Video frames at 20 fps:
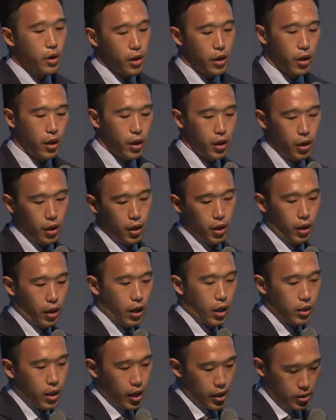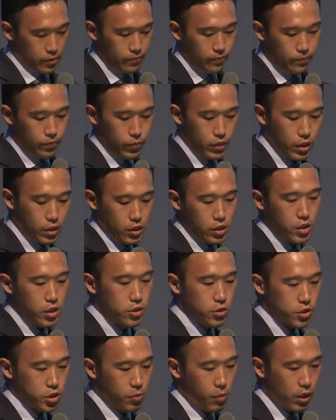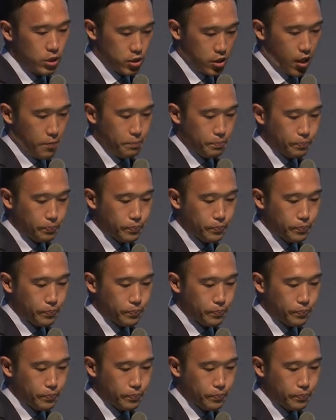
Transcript: え課題に気づきました、